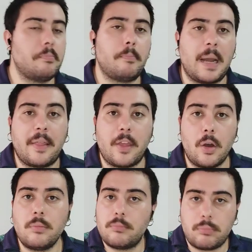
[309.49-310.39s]
perdió,
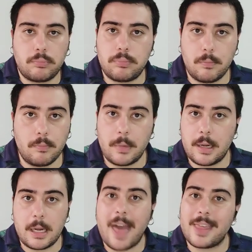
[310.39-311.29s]

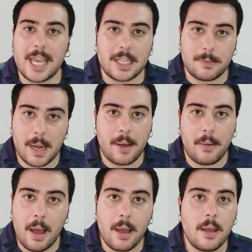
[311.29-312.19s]
nadie
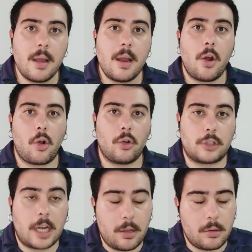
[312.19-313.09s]
esperaba lo
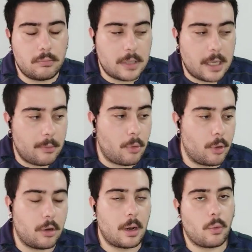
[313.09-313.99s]
contrario, salvo,
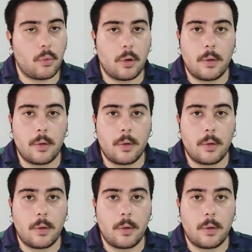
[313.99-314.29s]
bueno, alguno,